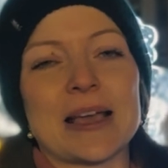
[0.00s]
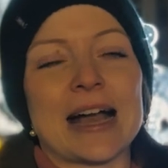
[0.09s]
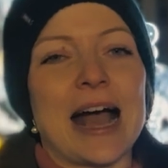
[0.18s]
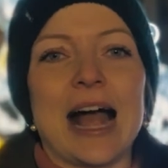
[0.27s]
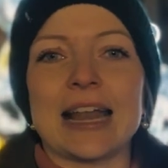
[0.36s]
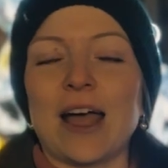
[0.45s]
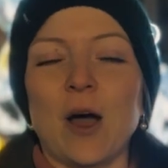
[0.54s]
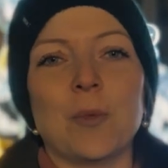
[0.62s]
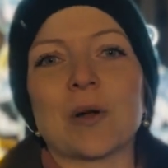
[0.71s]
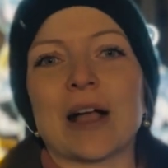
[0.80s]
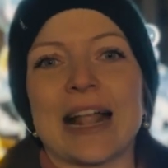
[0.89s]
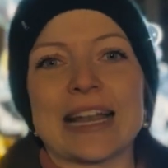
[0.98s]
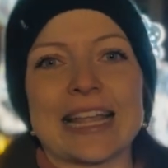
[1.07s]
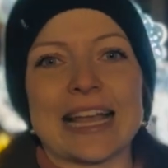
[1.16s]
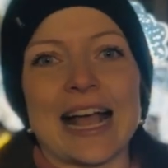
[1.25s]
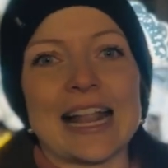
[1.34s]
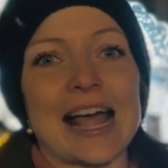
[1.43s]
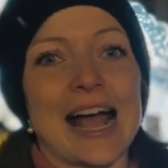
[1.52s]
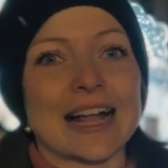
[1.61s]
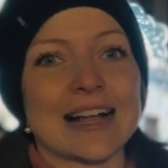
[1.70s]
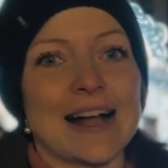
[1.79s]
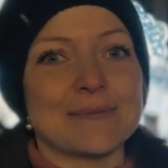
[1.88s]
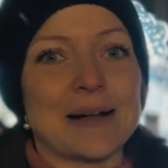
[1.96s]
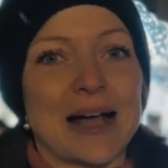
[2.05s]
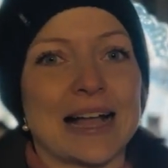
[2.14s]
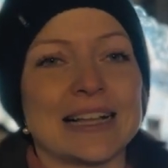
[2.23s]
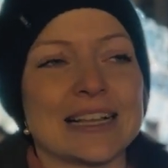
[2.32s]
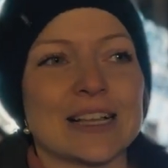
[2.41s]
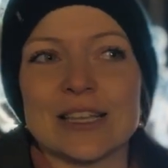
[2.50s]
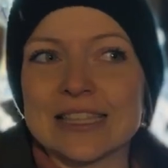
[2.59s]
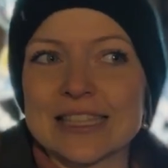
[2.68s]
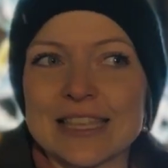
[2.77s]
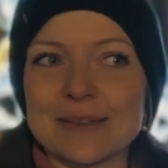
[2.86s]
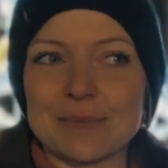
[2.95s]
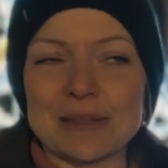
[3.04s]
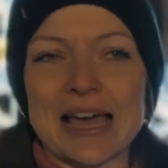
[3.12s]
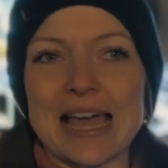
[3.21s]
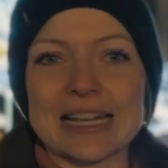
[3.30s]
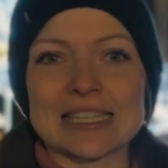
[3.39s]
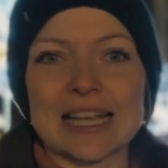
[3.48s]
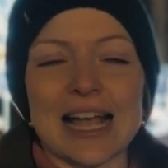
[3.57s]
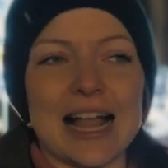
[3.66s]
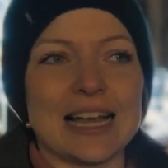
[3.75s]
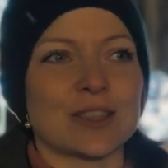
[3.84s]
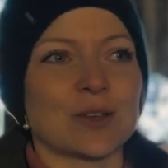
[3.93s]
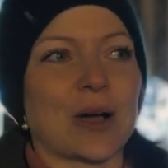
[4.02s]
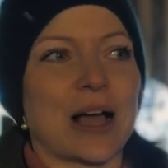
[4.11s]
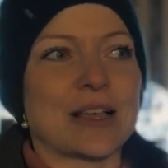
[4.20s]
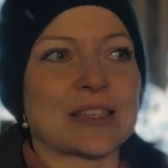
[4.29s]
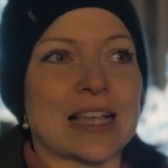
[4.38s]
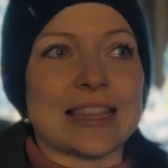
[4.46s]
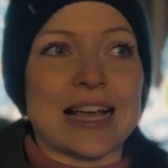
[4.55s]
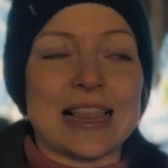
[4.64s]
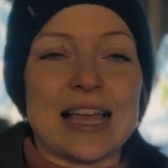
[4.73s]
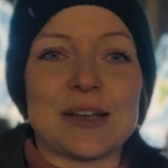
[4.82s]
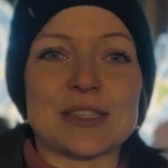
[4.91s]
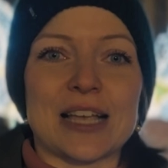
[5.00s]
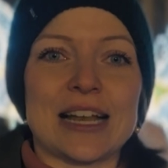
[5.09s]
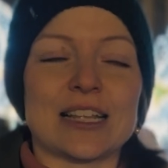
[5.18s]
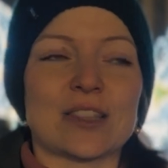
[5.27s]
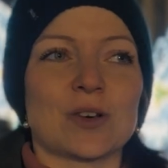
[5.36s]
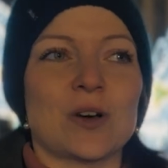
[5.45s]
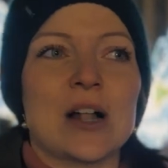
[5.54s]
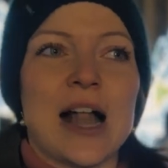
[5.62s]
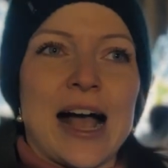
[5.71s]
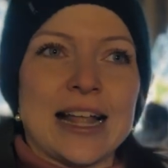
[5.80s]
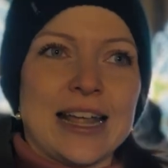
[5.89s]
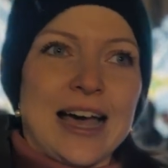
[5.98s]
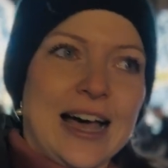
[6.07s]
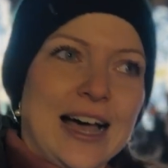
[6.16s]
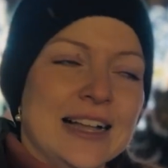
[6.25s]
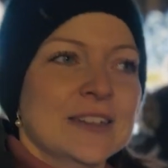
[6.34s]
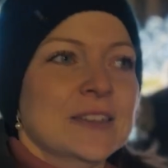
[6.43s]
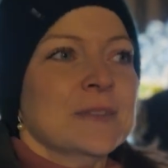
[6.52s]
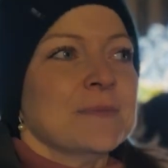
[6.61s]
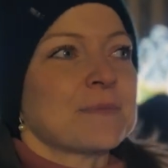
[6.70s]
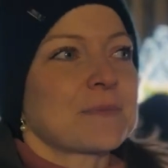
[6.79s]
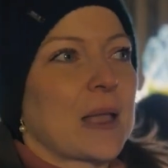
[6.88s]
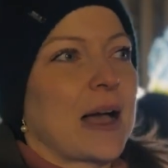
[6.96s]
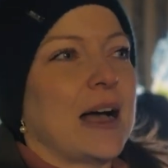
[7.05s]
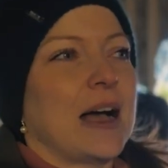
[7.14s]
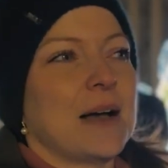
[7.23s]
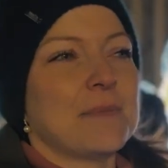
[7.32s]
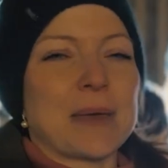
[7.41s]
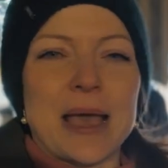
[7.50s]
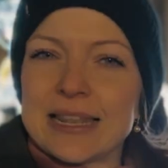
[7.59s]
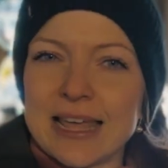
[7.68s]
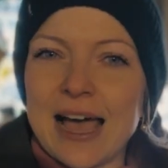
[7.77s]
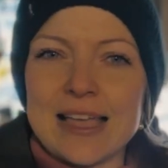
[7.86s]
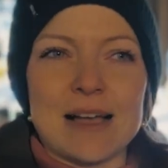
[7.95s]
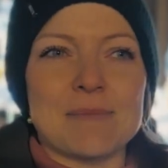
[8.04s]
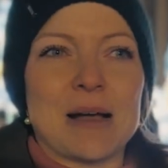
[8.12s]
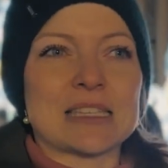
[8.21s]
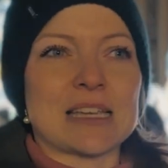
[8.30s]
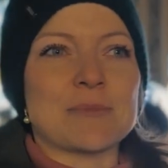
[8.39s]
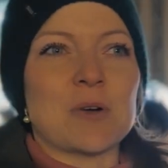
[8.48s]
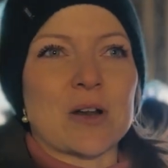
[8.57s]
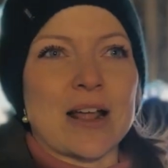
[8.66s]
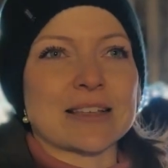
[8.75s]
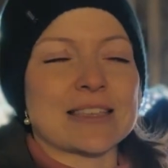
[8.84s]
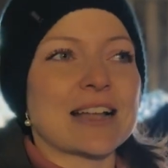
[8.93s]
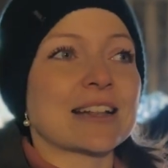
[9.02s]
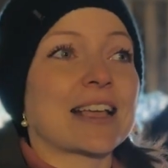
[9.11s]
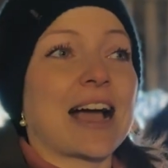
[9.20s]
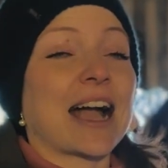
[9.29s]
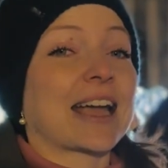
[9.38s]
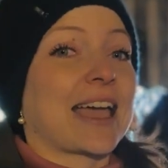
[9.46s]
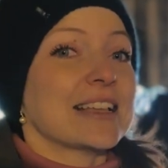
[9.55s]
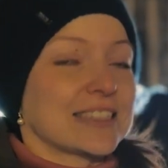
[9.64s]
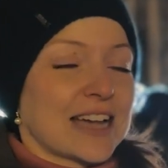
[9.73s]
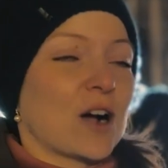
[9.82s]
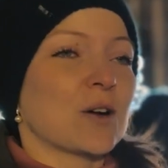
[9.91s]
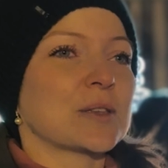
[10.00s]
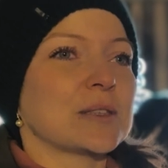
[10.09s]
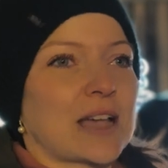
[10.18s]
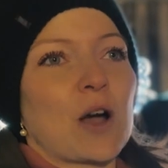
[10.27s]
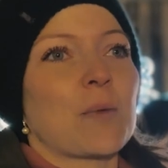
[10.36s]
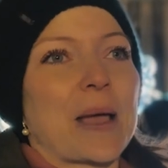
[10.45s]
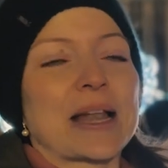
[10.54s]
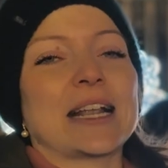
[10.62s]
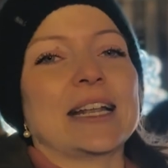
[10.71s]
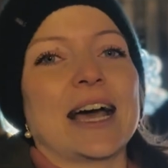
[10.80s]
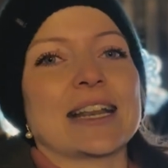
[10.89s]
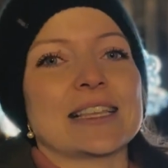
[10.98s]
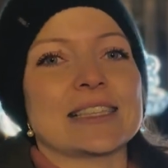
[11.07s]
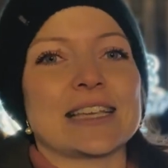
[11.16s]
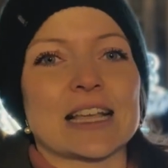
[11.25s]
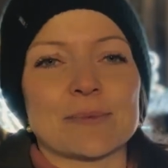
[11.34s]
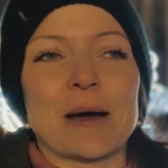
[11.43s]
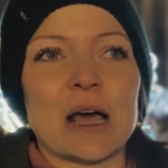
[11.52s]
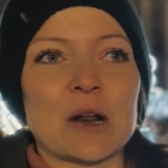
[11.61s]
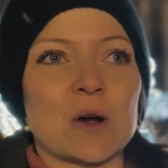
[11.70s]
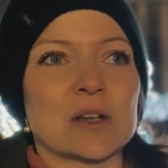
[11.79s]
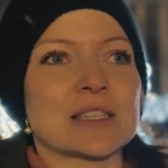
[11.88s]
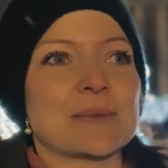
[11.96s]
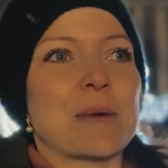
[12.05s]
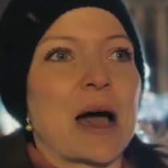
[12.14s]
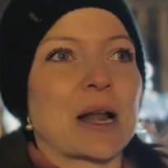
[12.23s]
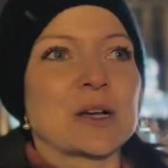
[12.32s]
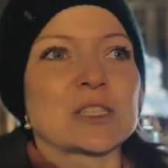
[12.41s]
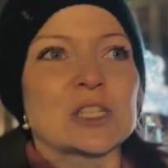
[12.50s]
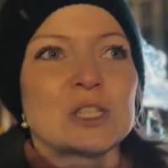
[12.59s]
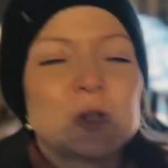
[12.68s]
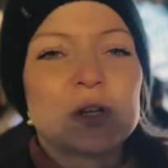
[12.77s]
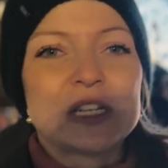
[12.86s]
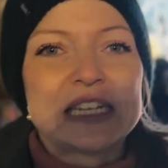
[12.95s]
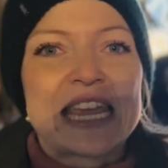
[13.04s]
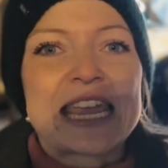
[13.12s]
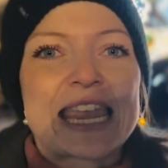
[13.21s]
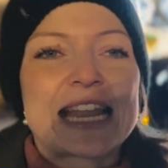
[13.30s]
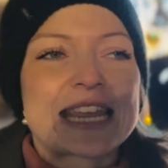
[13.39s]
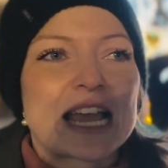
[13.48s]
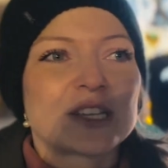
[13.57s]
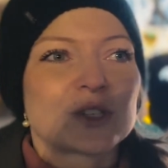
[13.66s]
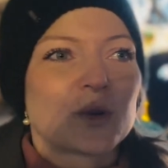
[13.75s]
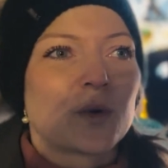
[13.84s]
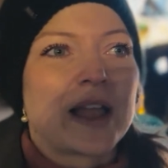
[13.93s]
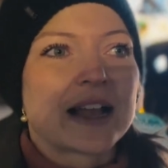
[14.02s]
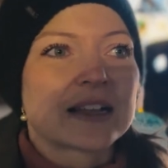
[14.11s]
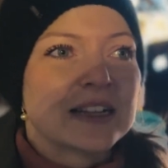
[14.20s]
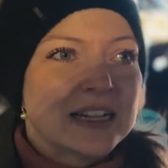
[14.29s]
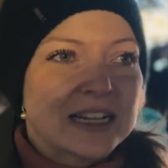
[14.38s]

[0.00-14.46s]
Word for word: nggak ada hubungan dengan agama menarik sekali itu kalau Santa Claus kan itu ada uh, beda ya macam orangnya kakek jauh jauh beda dari Jet Maros. Maros itu dingin ya suhu yang